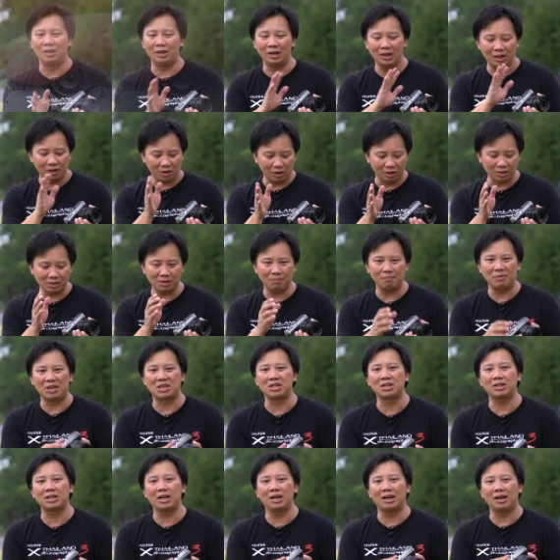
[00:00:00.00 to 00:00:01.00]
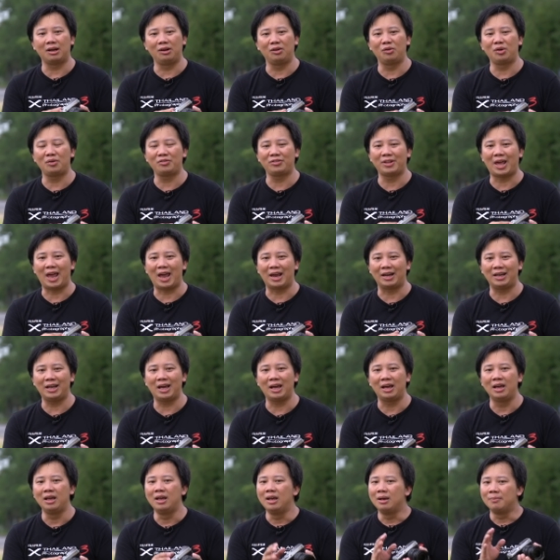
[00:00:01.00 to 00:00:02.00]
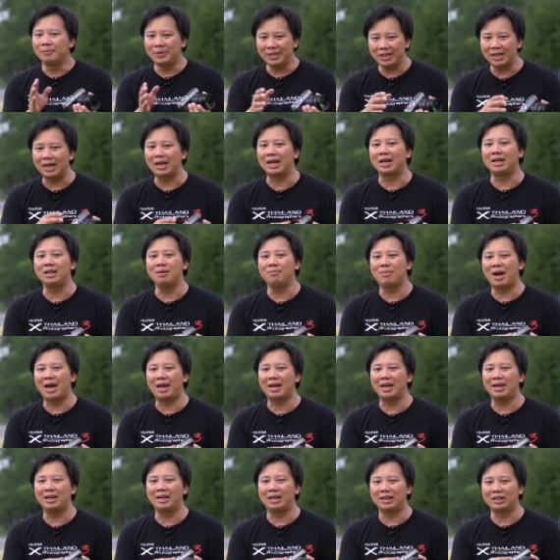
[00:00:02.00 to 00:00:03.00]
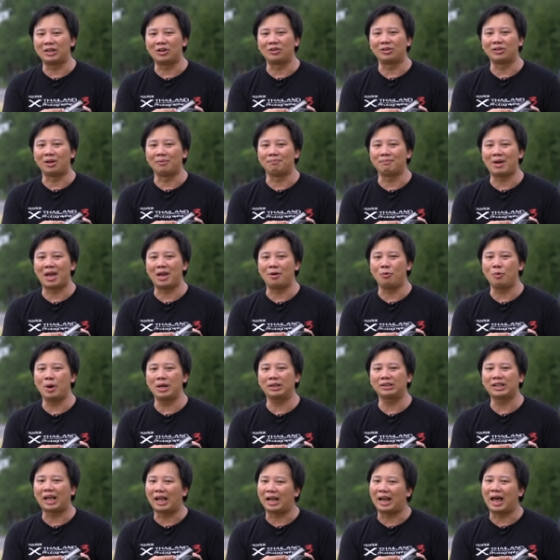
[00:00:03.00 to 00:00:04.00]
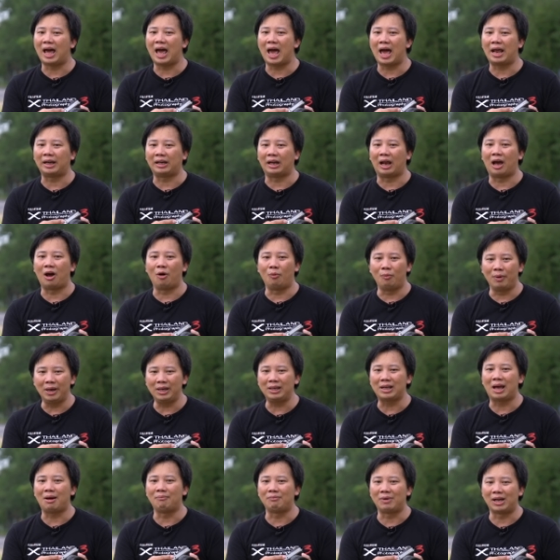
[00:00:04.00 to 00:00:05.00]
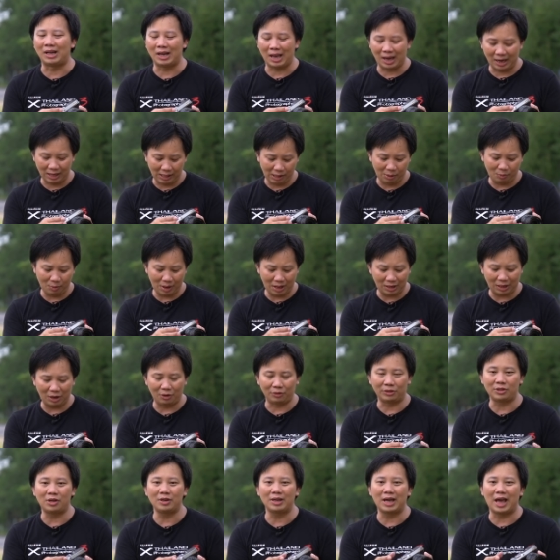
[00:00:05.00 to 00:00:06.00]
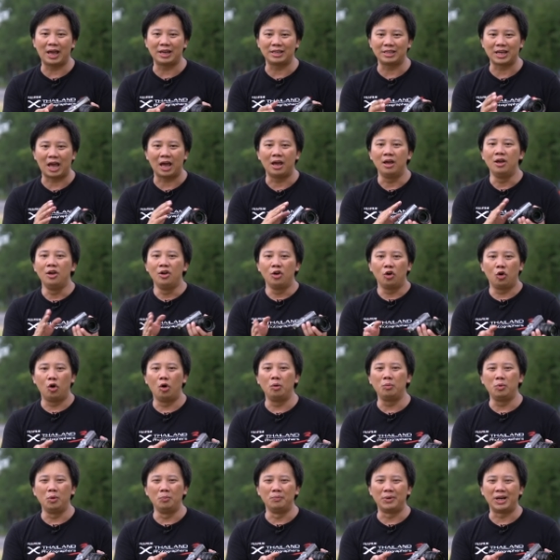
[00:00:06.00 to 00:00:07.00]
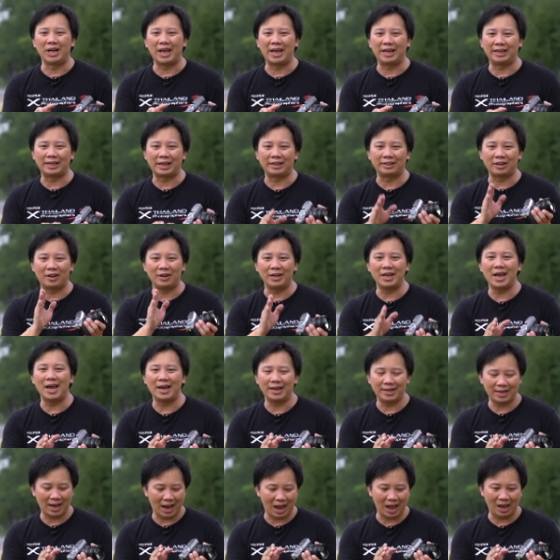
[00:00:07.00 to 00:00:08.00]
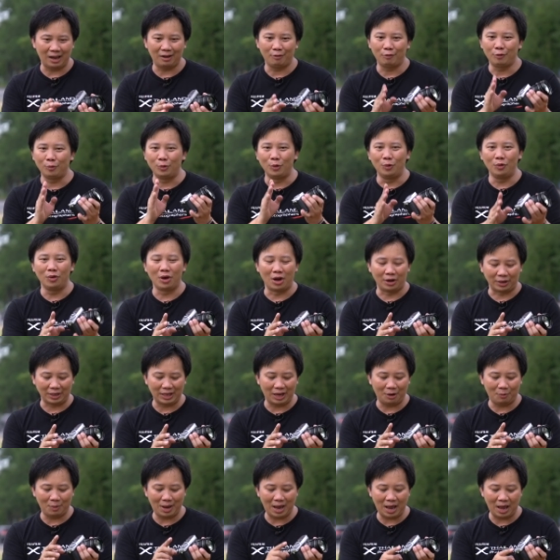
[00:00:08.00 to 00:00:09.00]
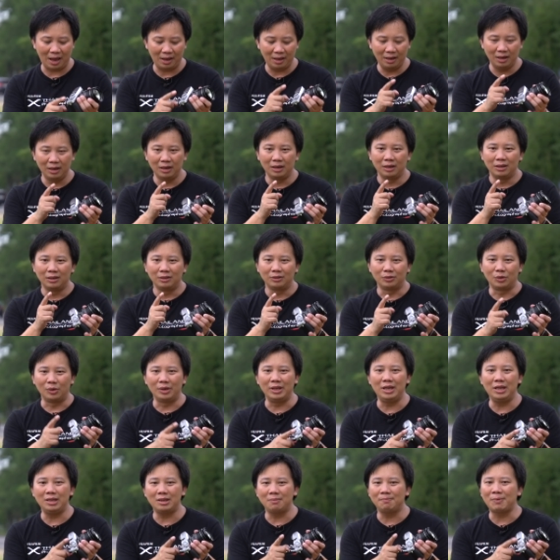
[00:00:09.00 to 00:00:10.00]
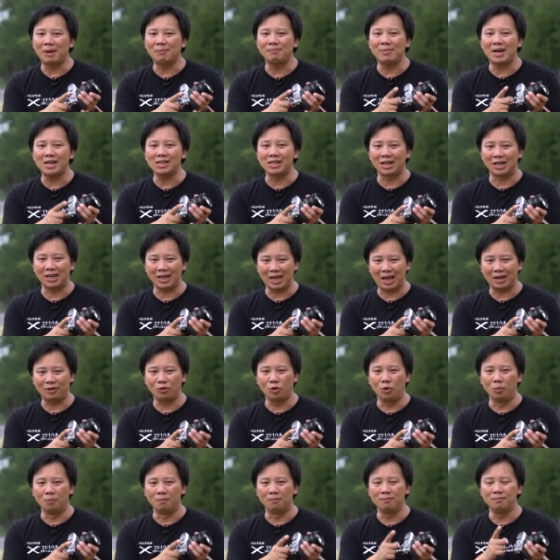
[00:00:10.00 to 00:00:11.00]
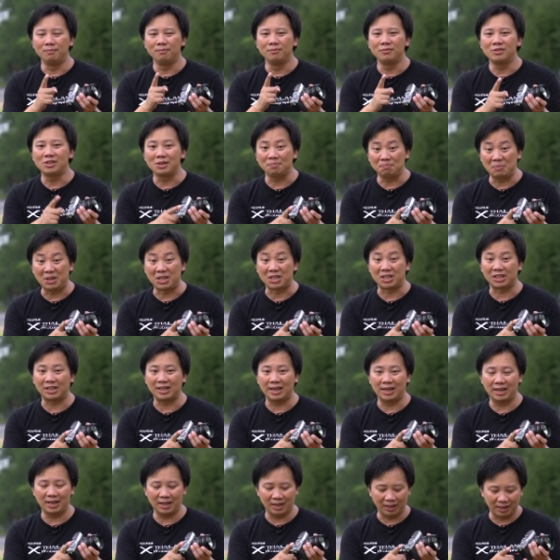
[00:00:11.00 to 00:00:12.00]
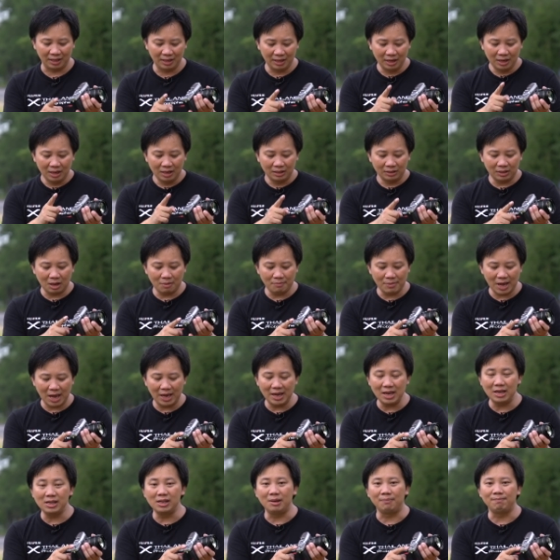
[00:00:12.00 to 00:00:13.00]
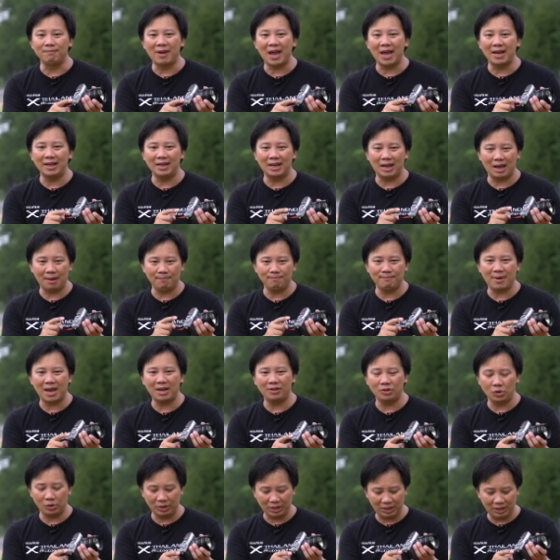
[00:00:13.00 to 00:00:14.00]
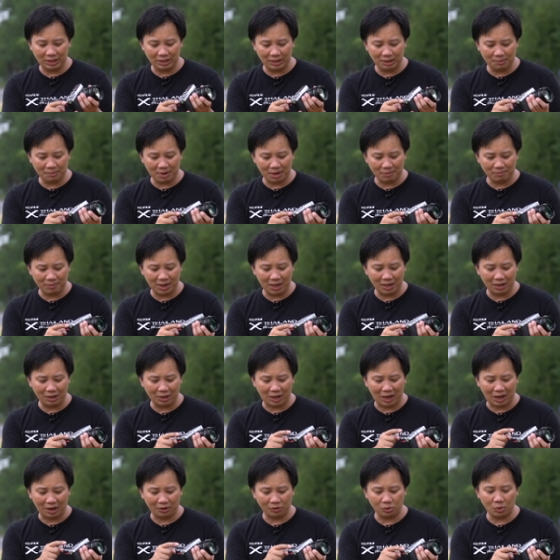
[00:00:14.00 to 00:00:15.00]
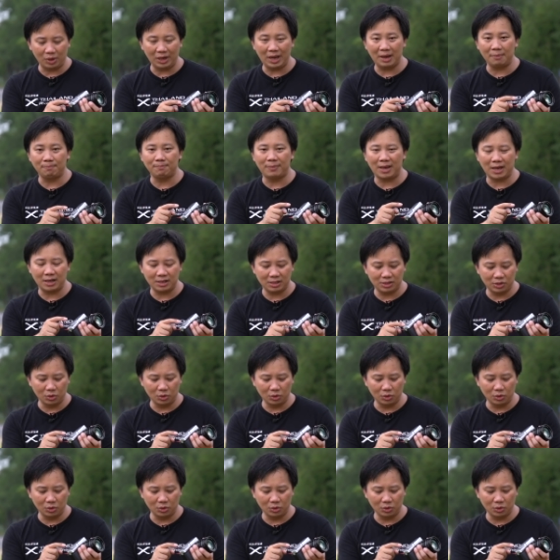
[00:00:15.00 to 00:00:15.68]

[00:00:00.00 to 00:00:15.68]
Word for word: เดี๋ยวเรื่องของสปีดชัตเตอร์กับรั้แสงเนี่ย พี่ใหญ่อธิบายให้ในตอนต่อไปว่าแต่ละอันเอาไว้ทำอะไร หรือว่าเราต้องการจะควบคุมอะไร แต่ตอนนี้นะฮะรู้ก่อนแค่ว่าตัวนี้จะเป็นแป้นสำหรับการคุมปีดชัตเตอร์ต่อมาอีกหนึ่งแป้นนะครับ แป้นตัวนี้ที่มันมีเขียนตัวเลขเป็น